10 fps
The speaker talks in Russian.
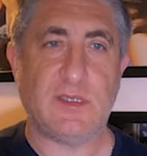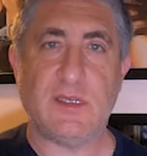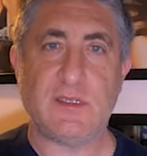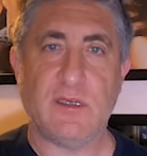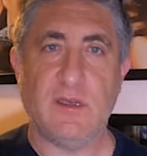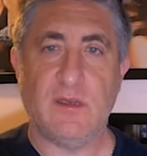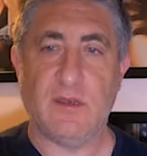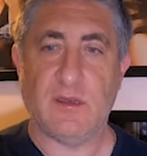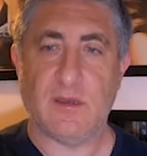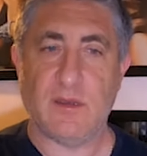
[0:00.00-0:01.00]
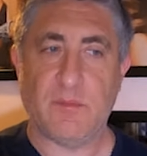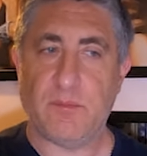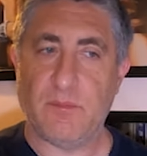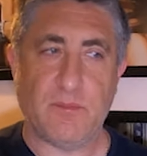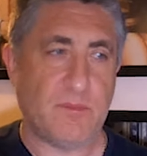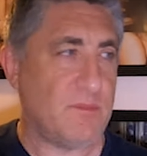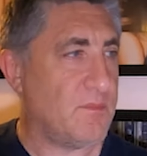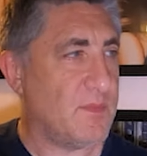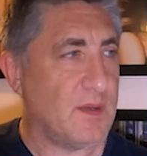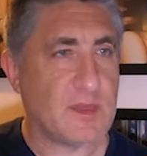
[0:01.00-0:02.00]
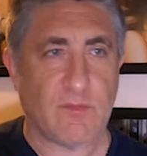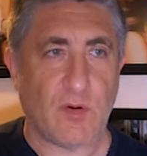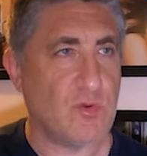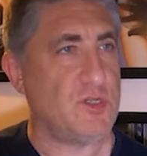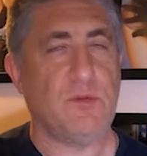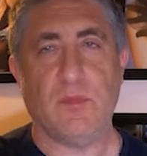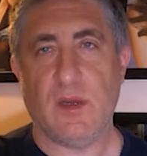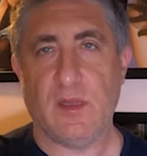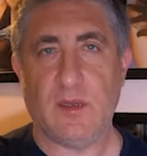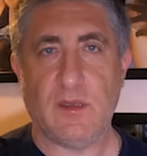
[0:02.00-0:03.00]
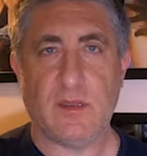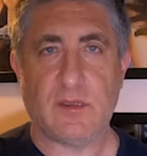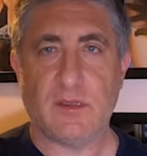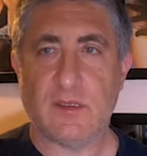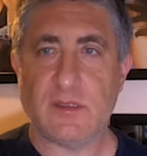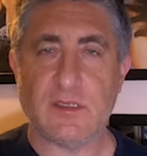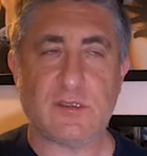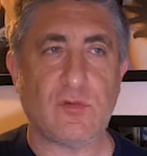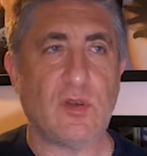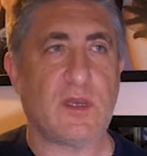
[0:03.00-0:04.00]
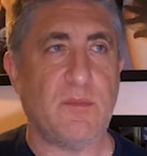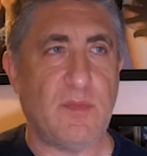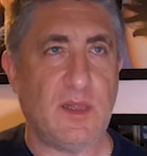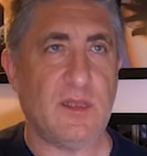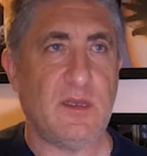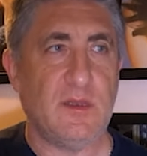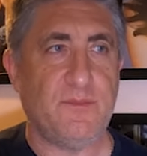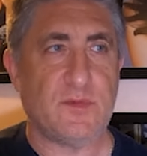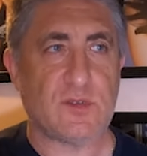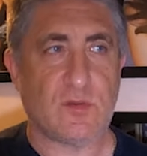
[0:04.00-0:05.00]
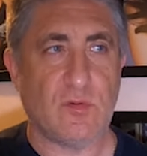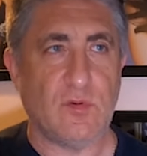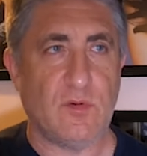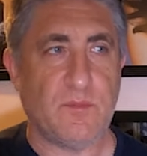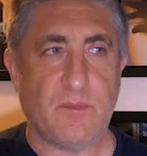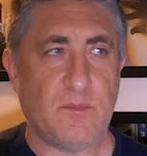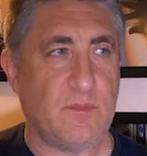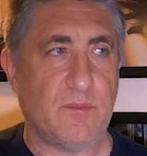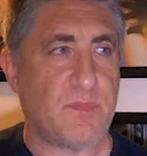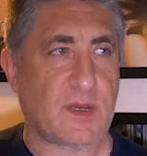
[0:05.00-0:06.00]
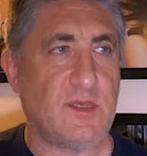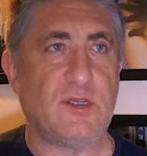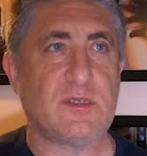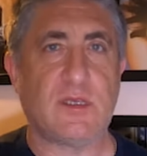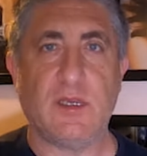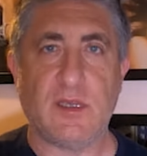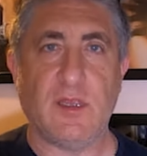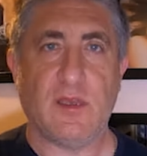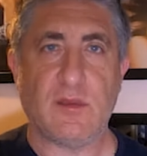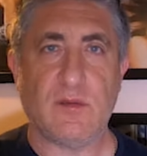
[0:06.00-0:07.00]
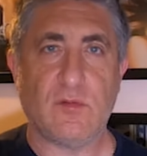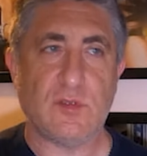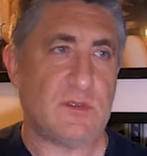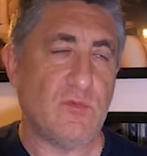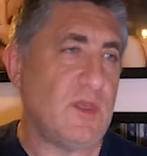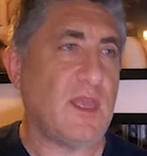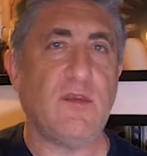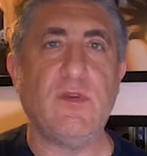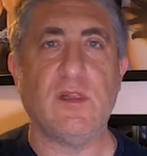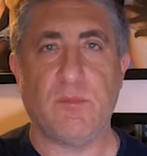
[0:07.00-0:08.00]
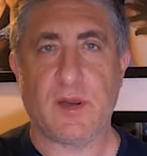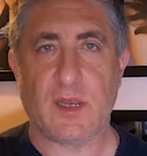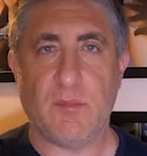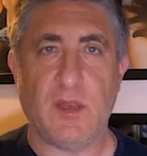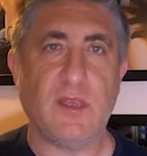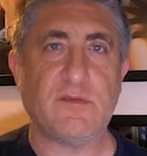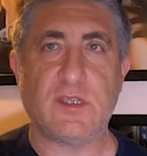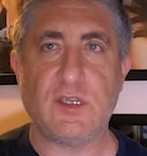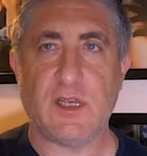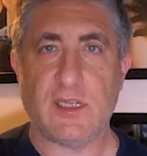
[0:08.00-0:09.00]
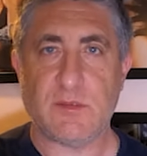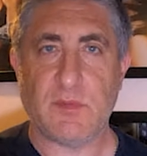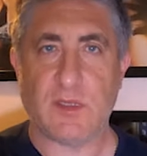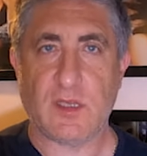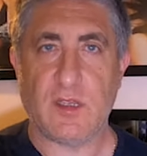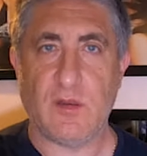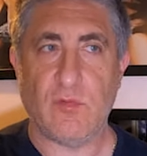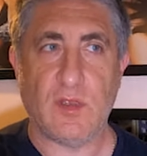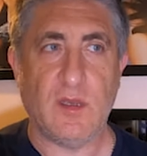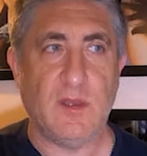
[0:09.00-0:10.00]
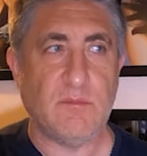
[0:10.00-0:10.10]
вот здесь э, этого очень мало. Это настолько мало, что практически их нет. То есть, ну я не видел, по крайней мере, не встречались мне такие люди.